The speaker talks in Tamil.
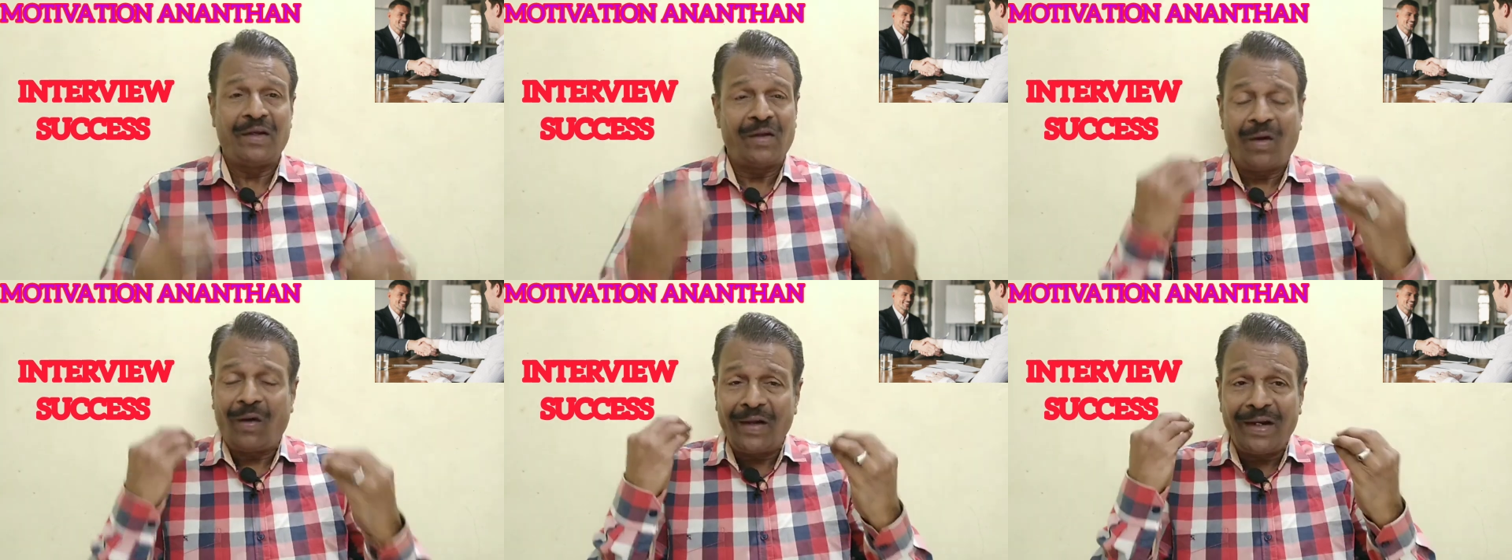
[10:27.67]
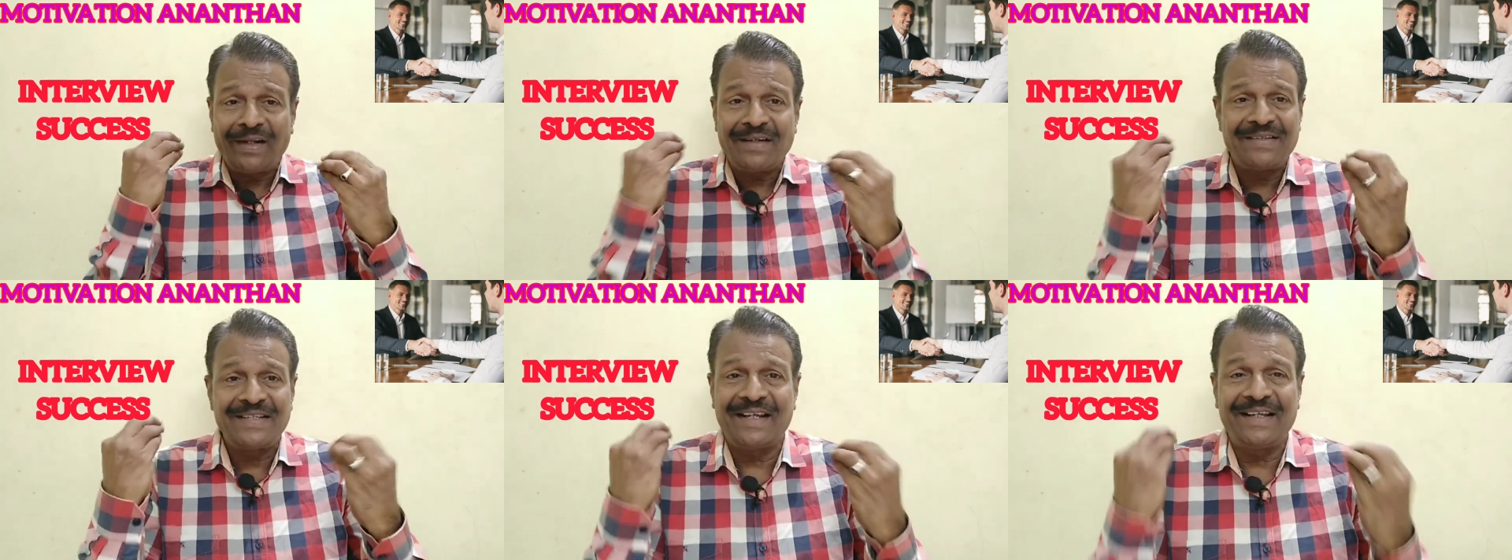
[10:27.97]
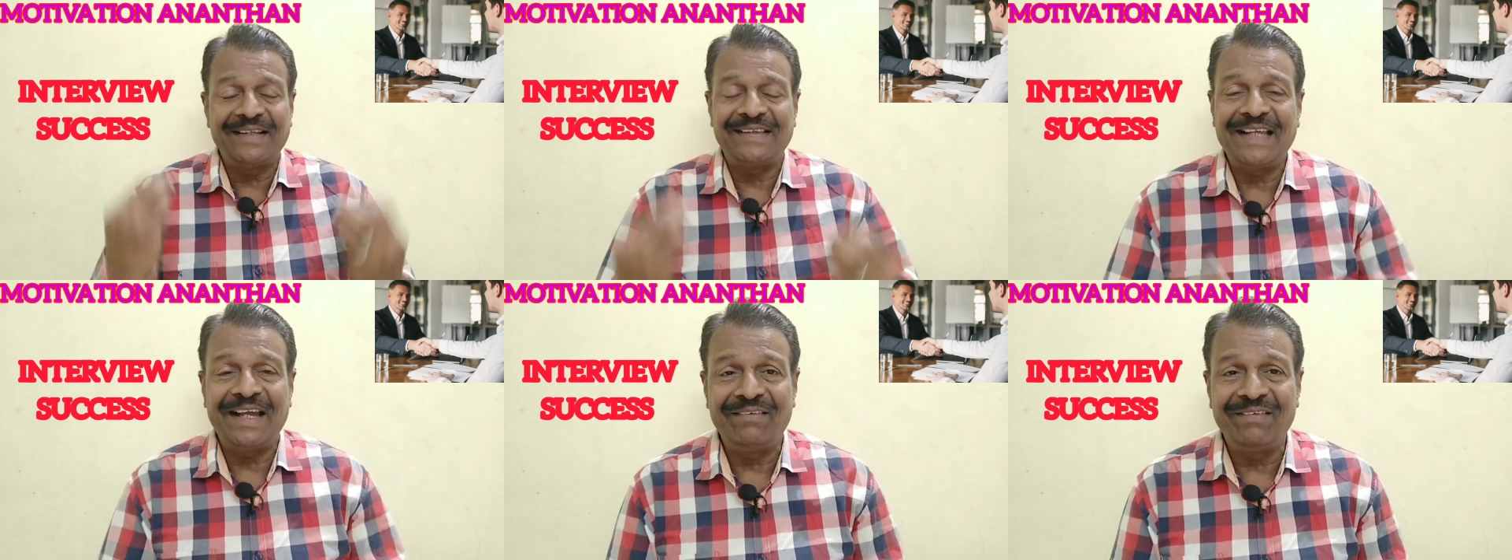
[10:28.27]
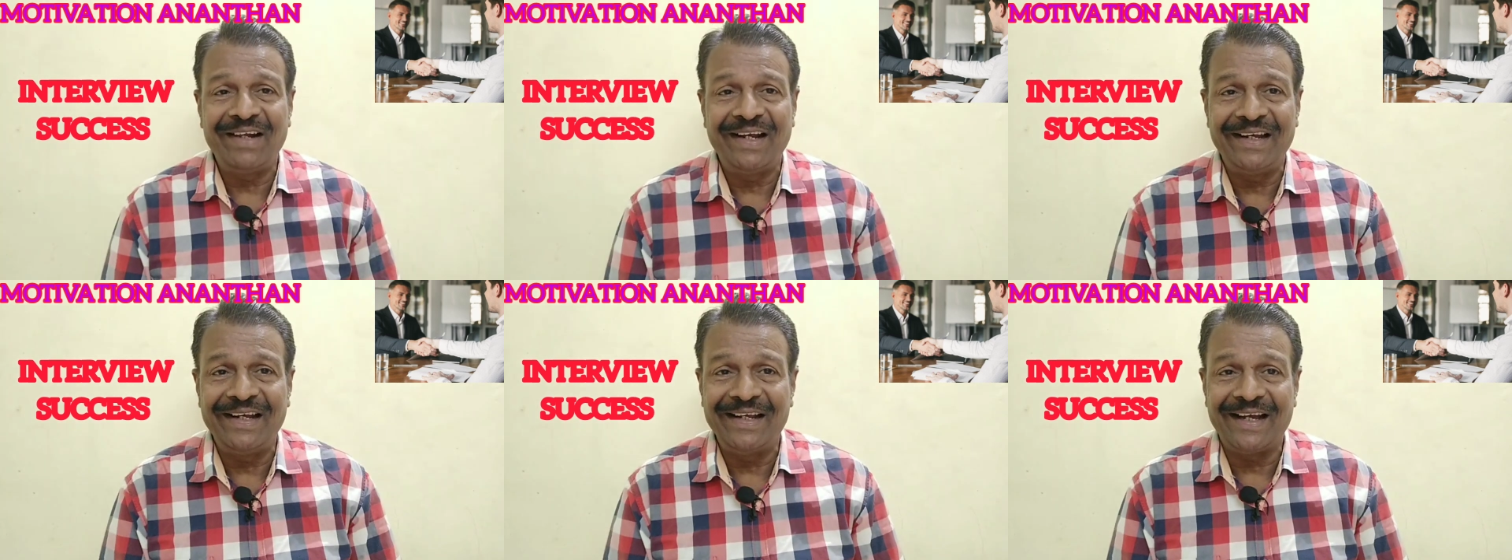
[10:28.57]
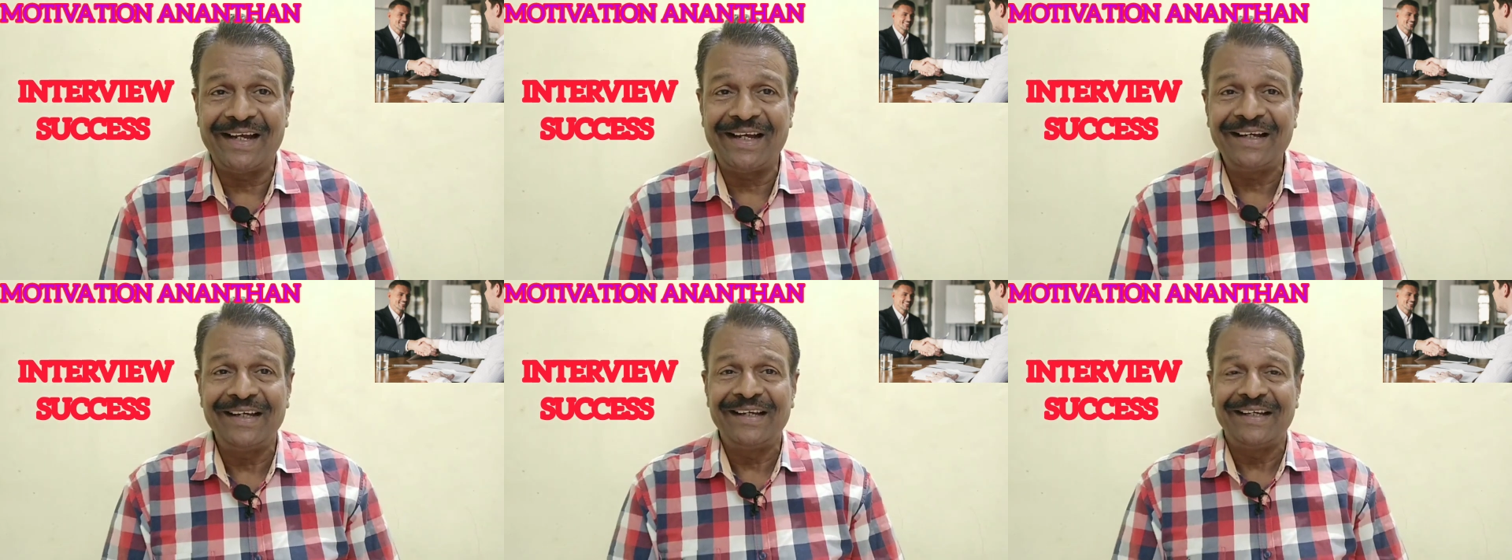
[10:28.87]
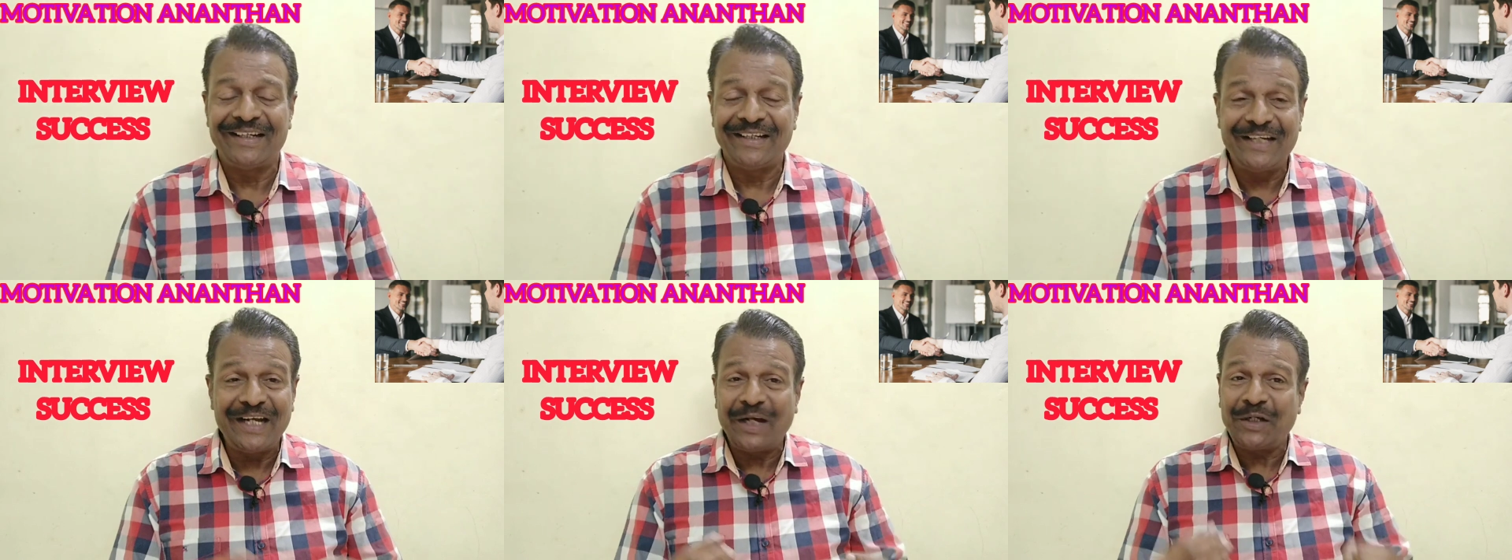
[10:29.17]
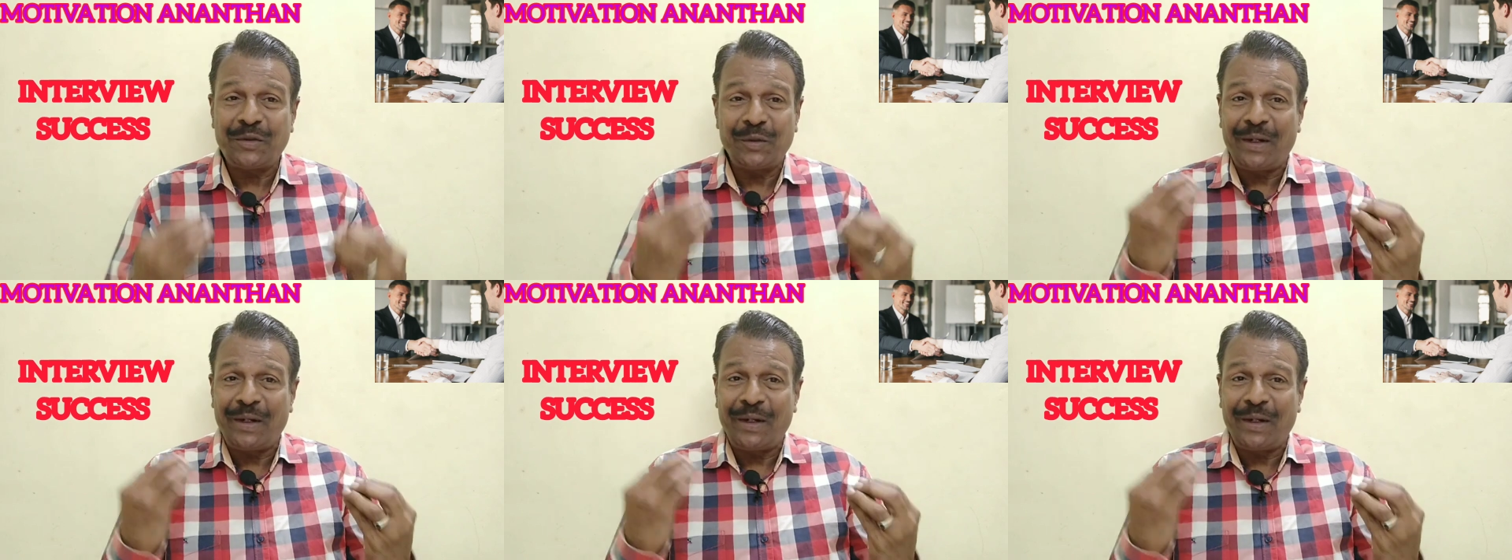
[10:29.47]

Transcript: நாலேஜுக்கு தேவை இல்லையா டே